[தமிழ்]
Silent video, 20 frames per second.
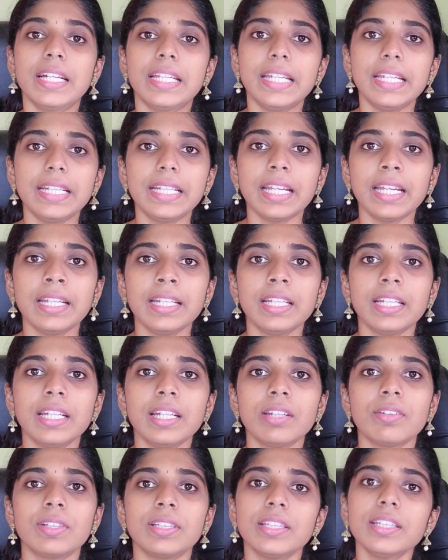
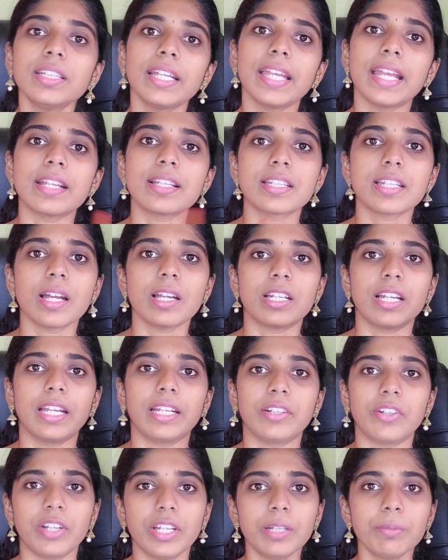ரீடைனர் வந்து நான் எக்ஸ்ட்ரா
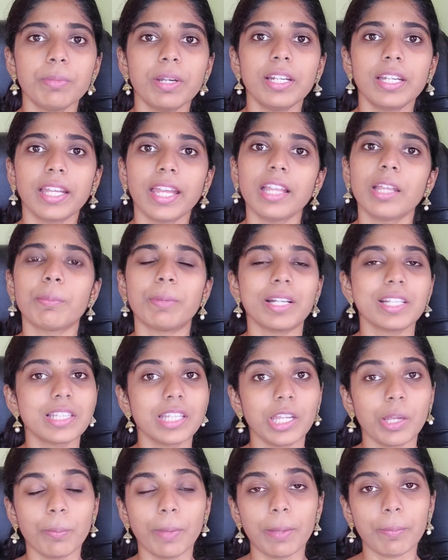லைக் ட்ரீட்மெண்ட்டுக்கே நான்
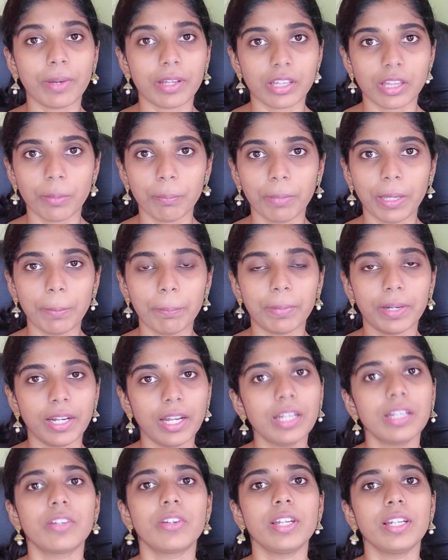மாதம் இஎம்ஐ மாதிரி தான் பே
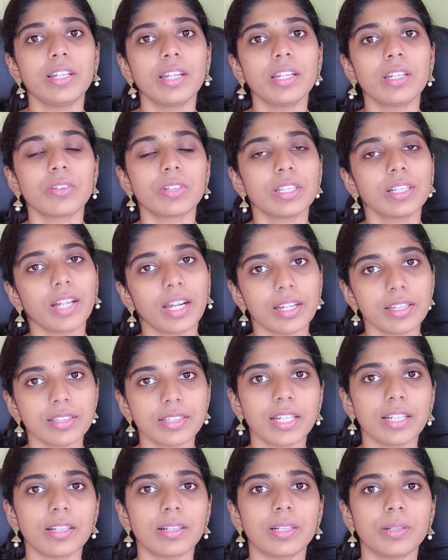பண்ணேன் அண்ட் ரீடைனர் வந்து
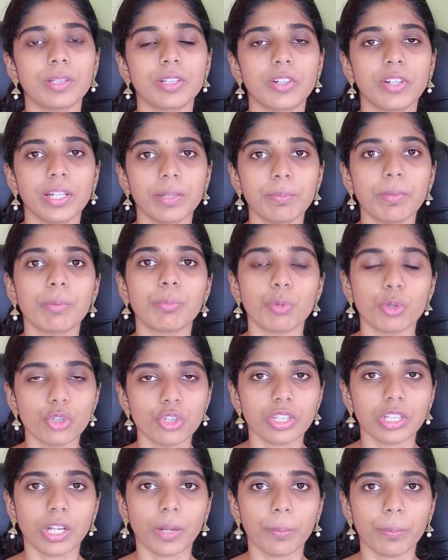கடைசியாக ட்ரீட்மெண்ட்
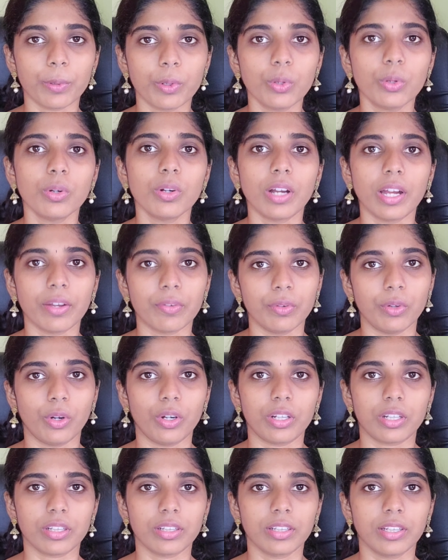முடிஞ்சதுக்கப்புறம் ஐ ஹவ்
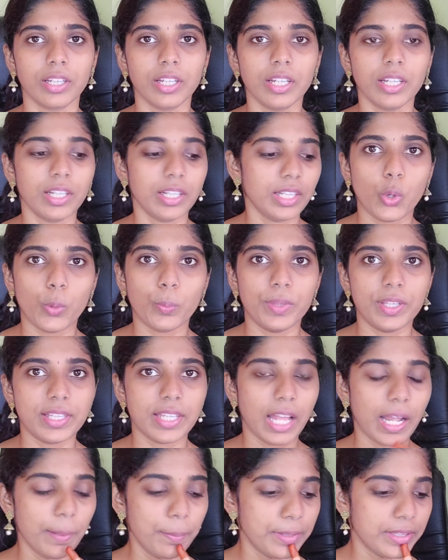காட் ஹோப்
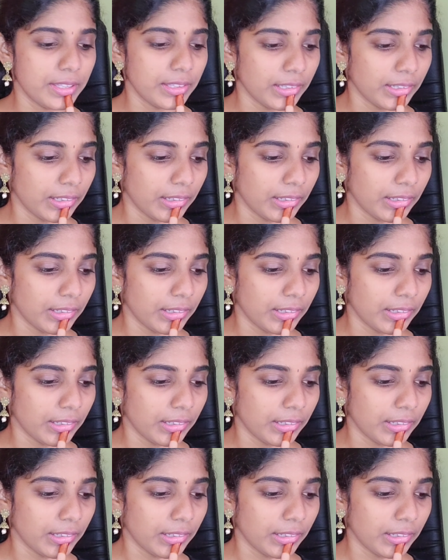திஸ் ஹெல்ப்ஸ்